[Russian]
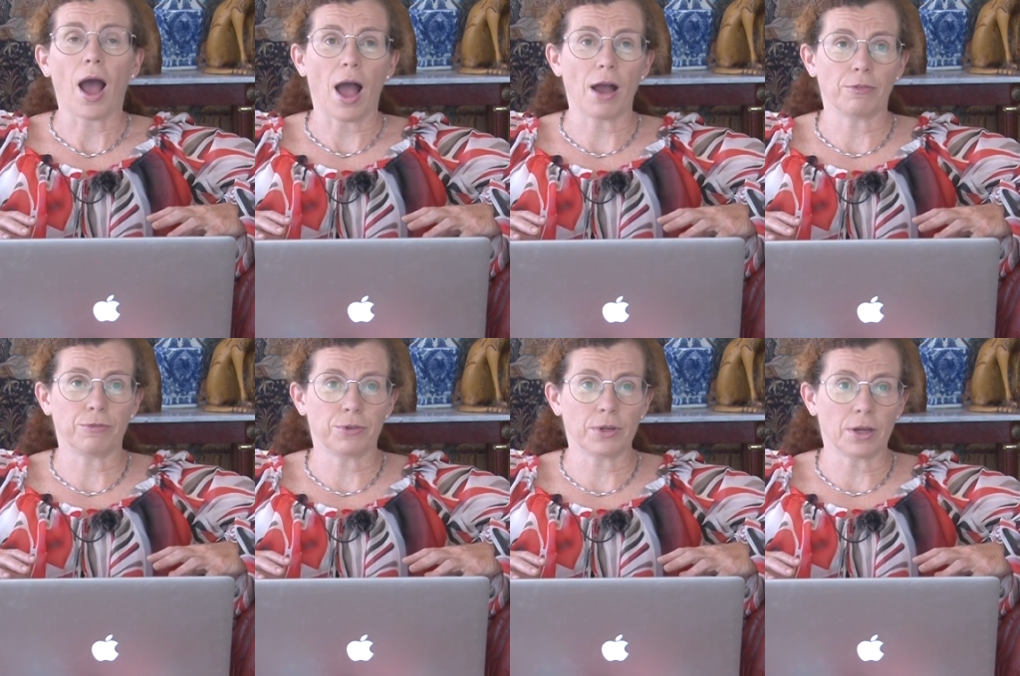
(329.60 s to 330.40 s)
а
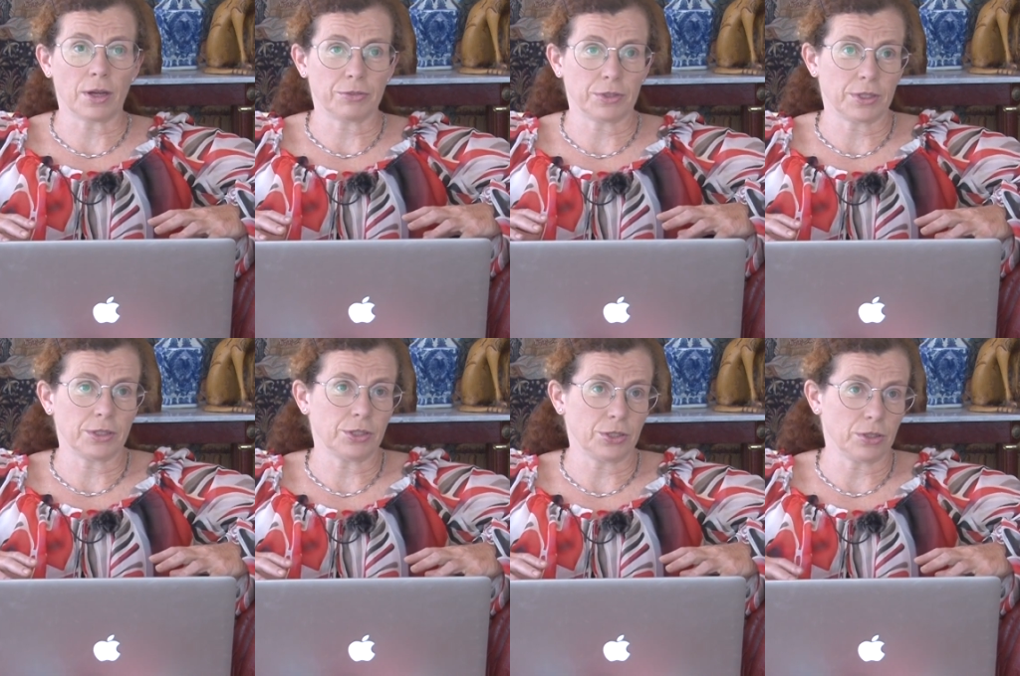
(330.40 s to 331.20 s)
в
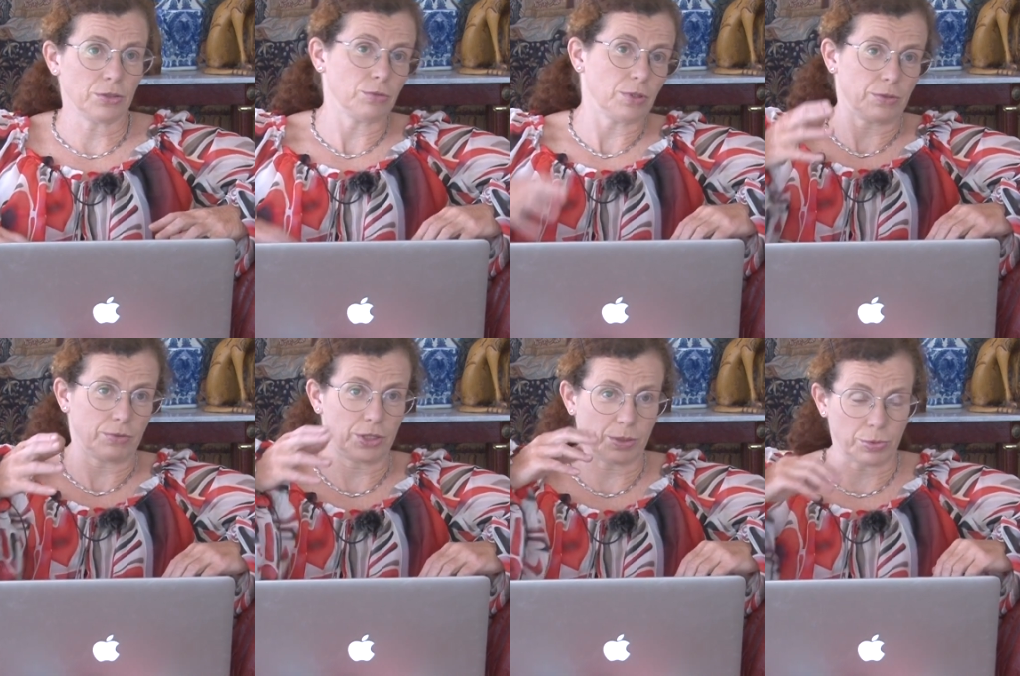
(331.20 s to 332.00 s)
автократических
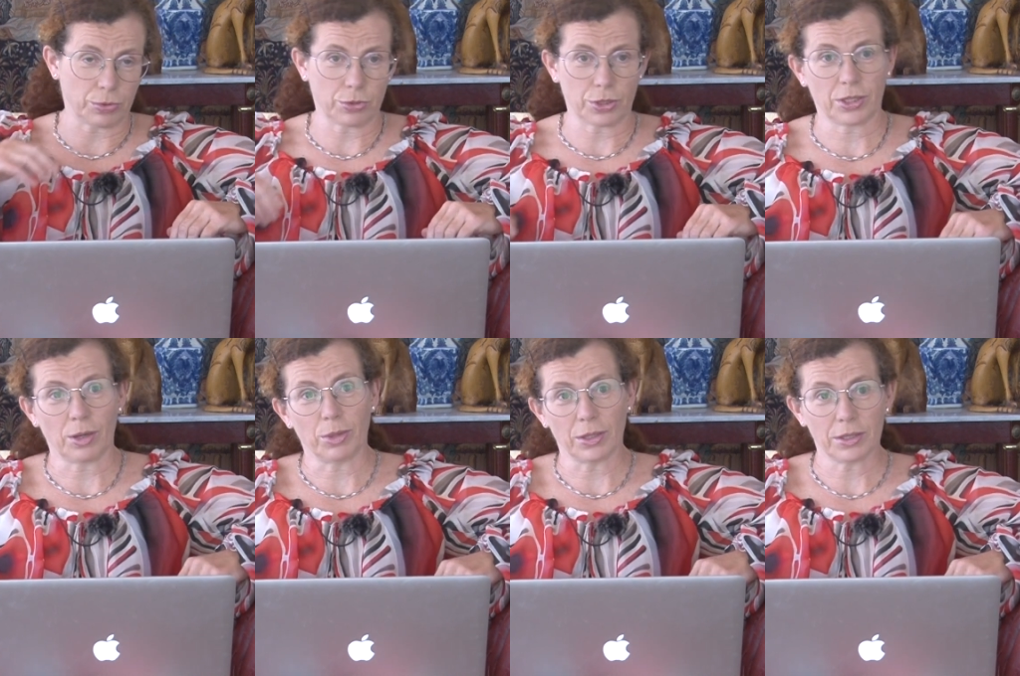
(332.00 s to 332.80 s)
государствах типа той же
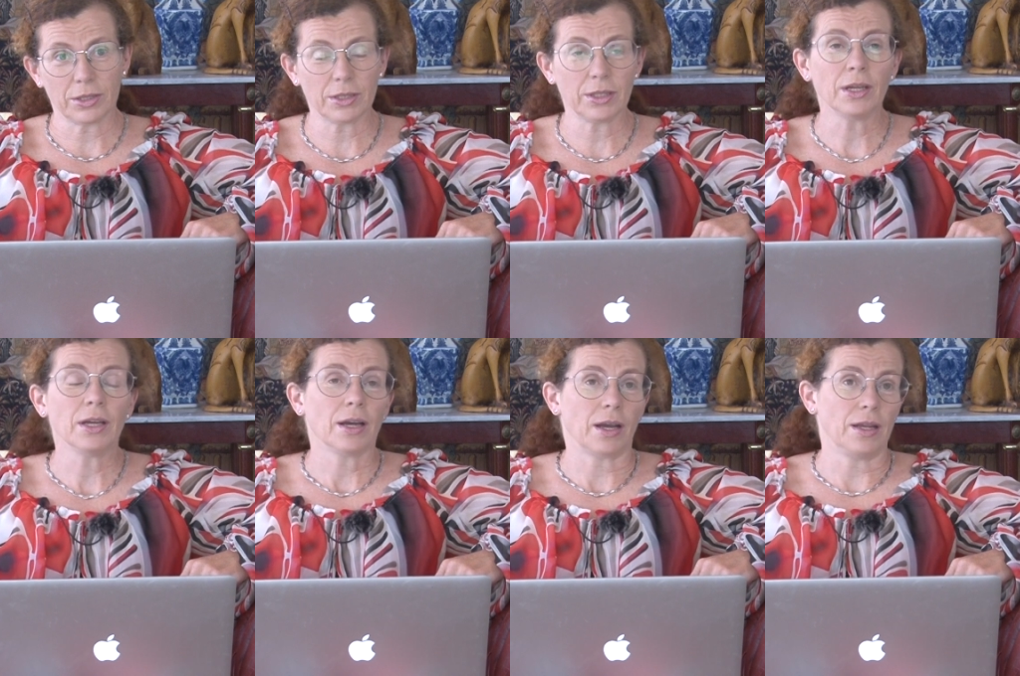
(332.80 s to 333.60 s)
самой России
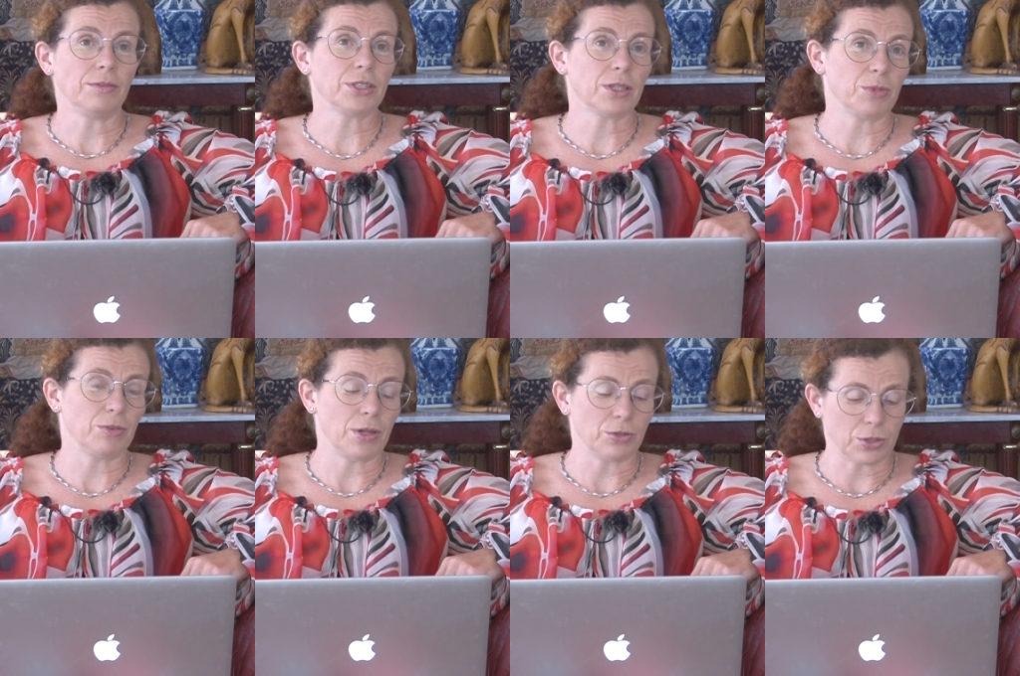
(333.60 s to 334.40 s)
халявщиками
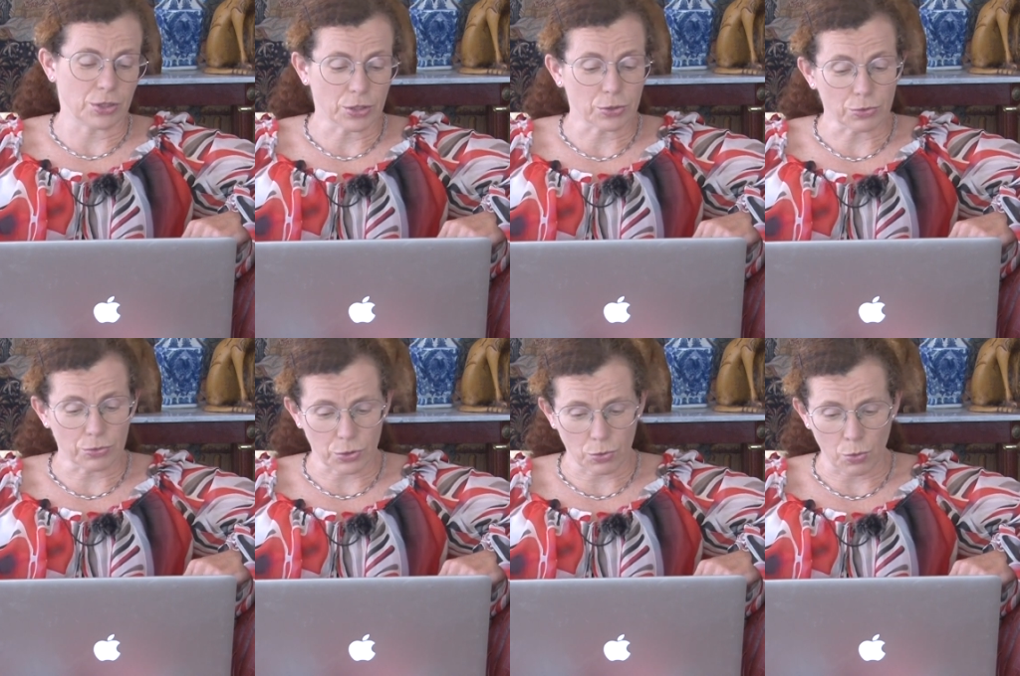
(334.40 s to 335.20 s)
являются те, кто
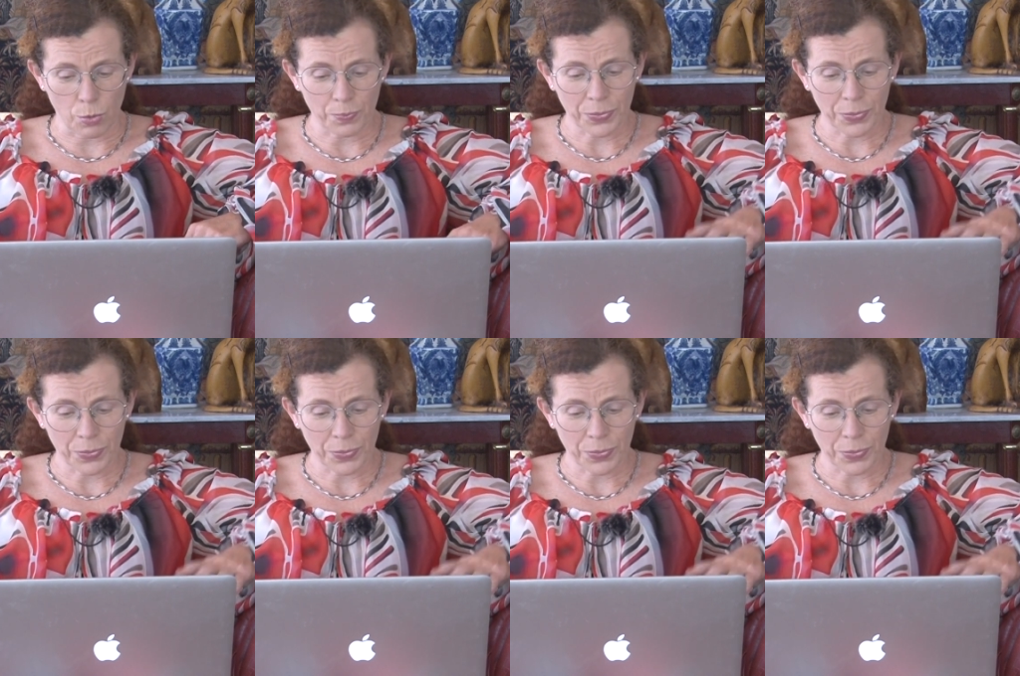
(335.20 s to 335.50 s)
вверху.